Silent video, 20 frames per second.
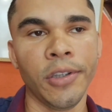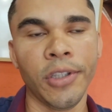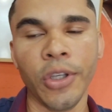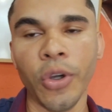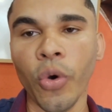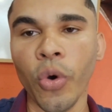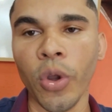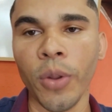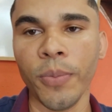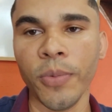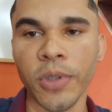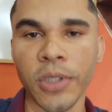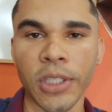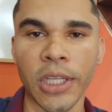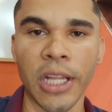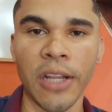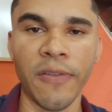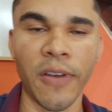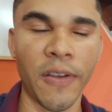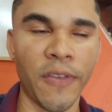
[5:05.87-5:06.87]
De ônibus,
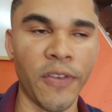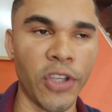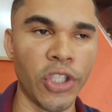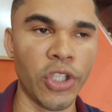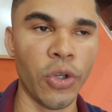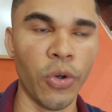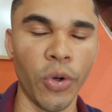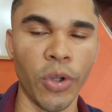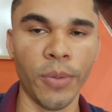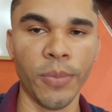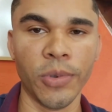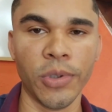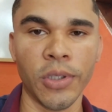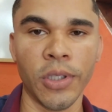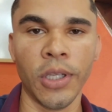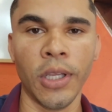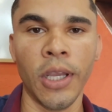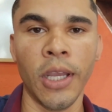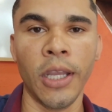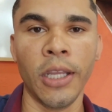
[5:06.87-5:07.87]
que ele vai vir de ônibus.